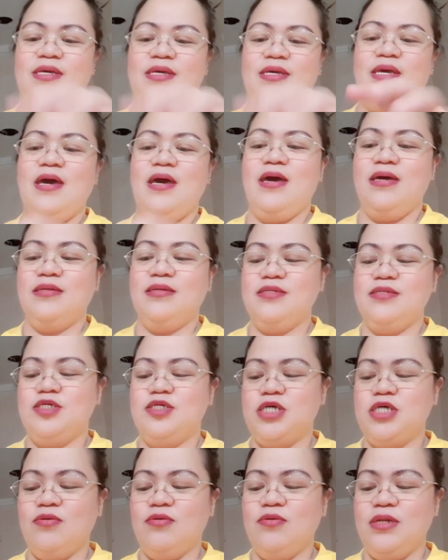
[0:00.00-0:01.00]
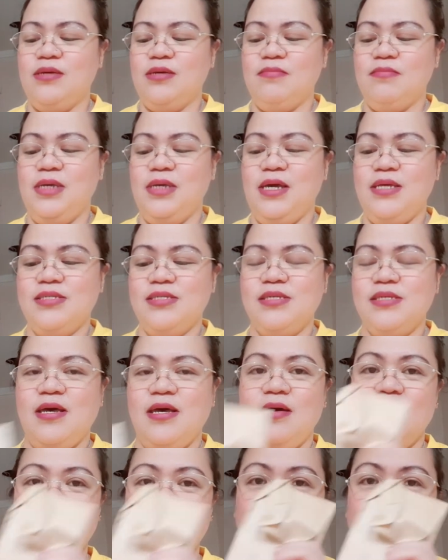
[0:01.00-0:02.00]
Yan, siya yung nagbigay sa
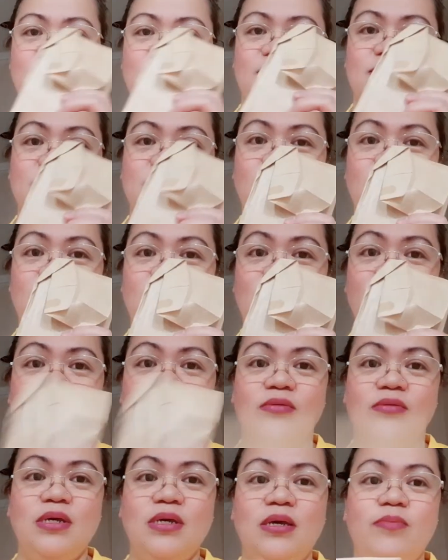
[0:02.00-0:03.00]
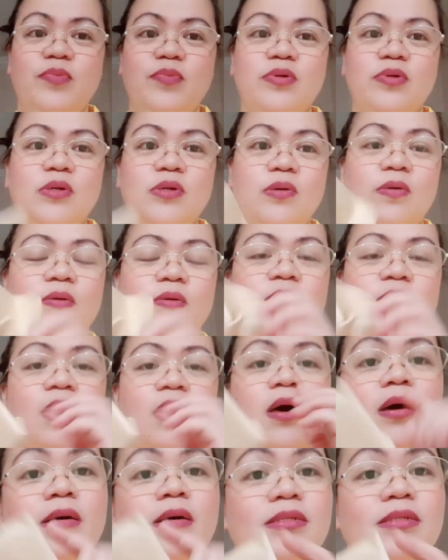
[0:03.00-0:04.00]
akin. So, ito yung ipon ko
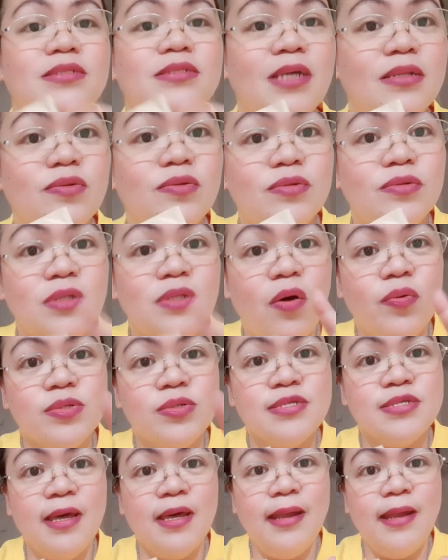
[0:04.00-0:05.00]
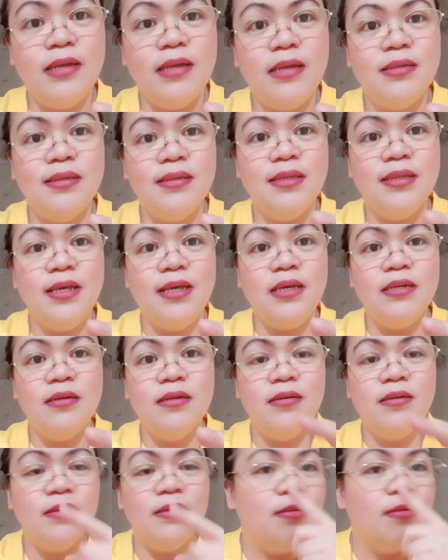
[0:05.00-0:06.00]
sa
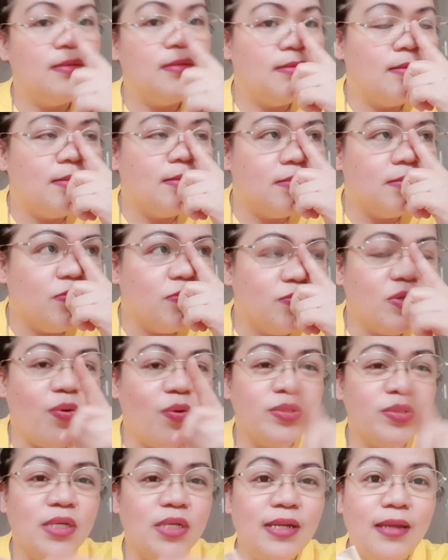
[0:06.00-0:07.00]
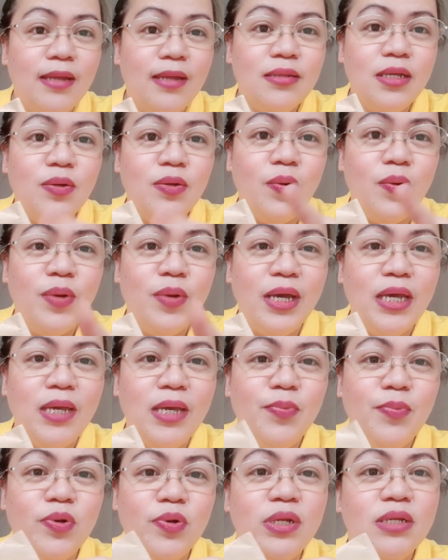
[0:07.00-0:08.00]
2019. 2019 ko na
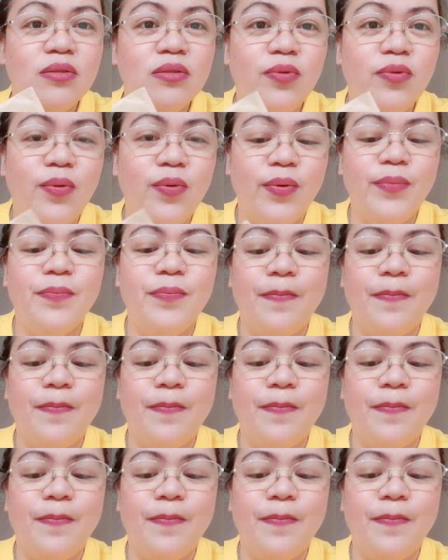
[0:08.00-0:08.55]
ipon ito.